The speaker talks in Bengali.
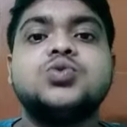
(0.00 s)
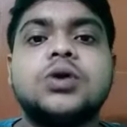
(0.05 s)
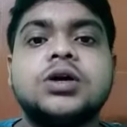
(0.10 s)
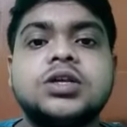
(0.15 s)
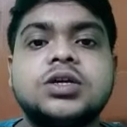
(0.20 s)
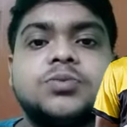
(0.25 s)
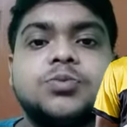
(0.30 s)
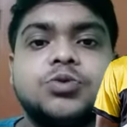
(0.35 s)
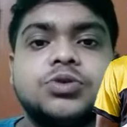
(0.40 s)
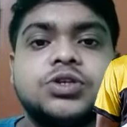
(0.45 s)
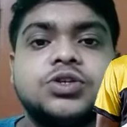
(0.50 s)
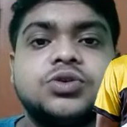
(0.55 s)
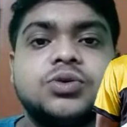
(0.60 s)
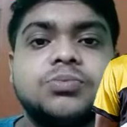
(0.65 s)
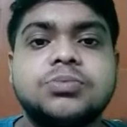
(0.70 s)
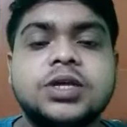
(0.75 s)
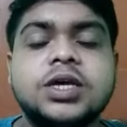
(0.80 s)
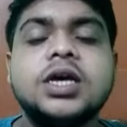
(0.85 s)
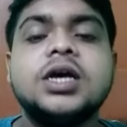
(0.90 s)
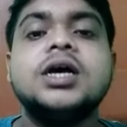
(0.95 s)
হয়েছে দু হাজার
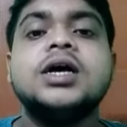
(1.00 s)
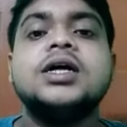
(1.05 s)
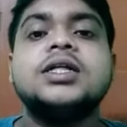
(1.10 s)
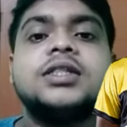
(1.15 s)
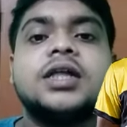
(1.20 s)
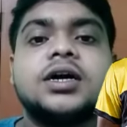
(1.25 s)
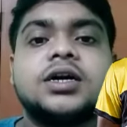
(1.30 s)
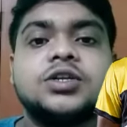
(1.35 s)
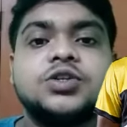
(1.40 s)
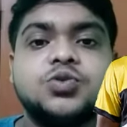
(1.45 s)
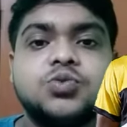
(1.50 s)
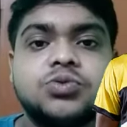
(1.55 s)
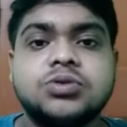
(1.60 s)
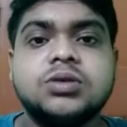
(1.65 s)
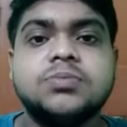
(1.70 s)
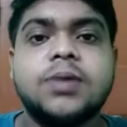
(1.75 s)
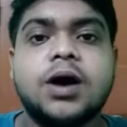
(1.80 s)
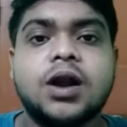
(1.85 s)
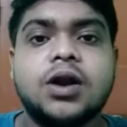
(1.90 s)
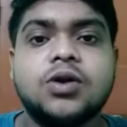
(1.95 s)
পঁচিশ অব্দি তাকে
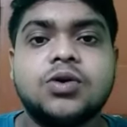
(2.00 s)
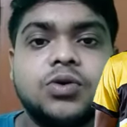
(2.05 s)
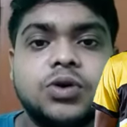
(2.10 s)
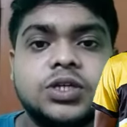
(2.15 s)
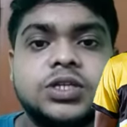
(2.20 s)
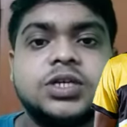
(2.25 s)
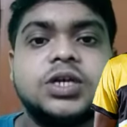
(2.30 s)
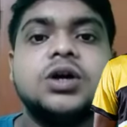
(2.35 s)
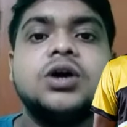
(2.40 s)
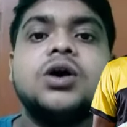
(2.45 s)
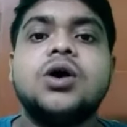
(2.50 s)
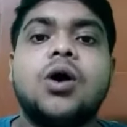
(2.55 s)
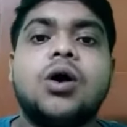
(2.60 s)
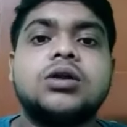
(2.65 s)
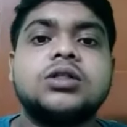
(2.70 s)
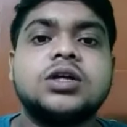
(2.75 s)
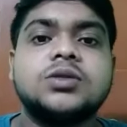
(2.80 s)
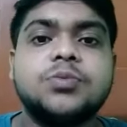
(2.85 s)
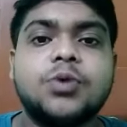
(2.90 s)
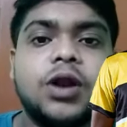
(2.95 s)
চুক্তি বাড়ানো হয়েছে
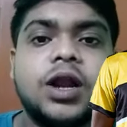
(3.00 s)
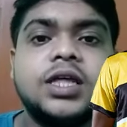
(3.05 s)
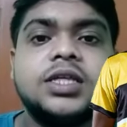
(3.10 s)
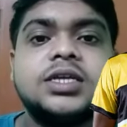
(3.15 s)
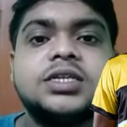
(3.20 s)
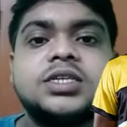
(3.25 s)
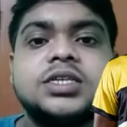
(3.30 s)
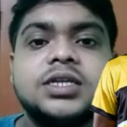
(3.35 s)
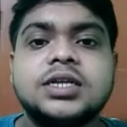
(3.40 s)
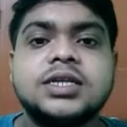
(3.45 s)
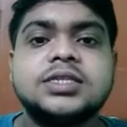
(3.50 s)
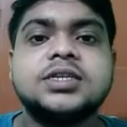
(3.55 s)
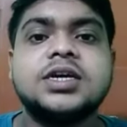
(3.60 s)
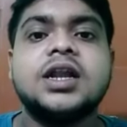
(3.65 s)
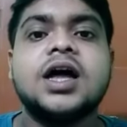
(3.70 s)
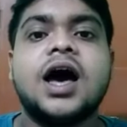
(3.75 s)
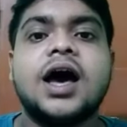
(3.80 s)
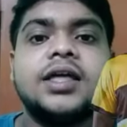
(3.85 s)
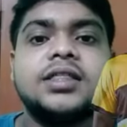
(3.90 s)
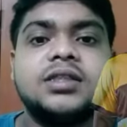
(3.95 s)
অর্থাৎ বলা যায়
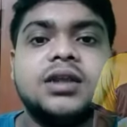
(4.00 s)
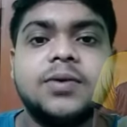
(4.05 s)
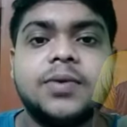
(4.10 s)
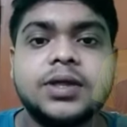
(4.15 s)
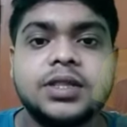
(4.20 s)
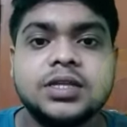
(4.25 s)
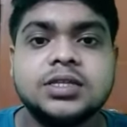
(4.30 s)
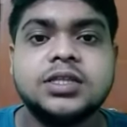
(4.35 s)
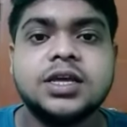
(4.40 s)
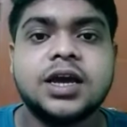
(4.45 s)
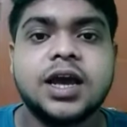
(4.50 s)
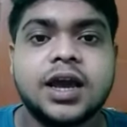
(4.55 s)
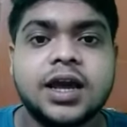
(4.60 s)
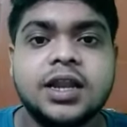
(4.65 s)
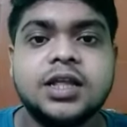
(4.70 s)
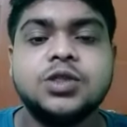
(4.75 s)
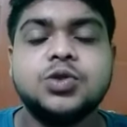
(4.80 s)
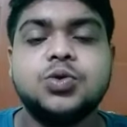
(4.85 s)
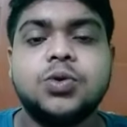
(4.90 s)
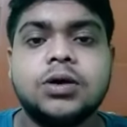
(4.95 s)
চিংলেন সানা হায়দ্রাবাদে
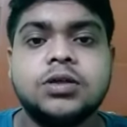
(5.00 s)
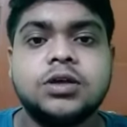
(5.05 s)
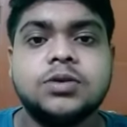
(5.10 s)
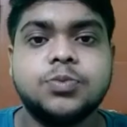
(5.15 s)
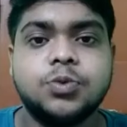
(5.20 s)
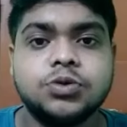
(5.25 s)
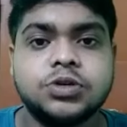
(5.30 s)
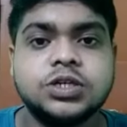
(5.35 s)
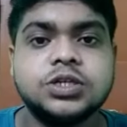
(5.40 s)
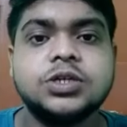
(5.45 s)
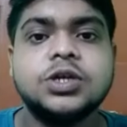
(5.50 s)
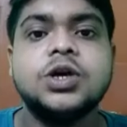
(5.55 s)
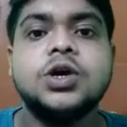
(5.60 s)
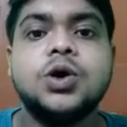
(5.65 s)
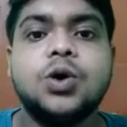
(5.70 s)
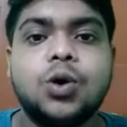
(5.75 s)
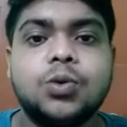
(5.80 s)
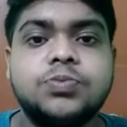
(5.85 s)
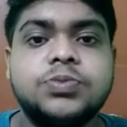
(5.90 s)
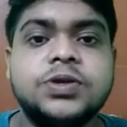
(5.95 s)
থেকে গেলেন দু হাজার পঁচিশ
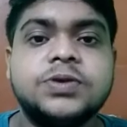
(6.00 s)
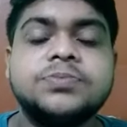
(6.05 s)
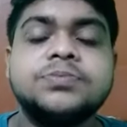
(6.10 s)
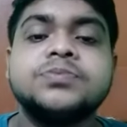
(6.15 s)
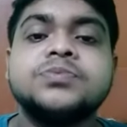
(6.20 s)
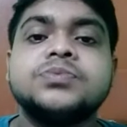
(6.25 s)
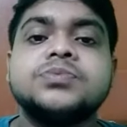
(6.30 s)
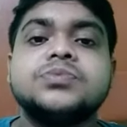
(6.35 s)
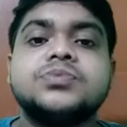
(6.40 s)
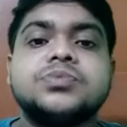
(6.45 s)
অব্দি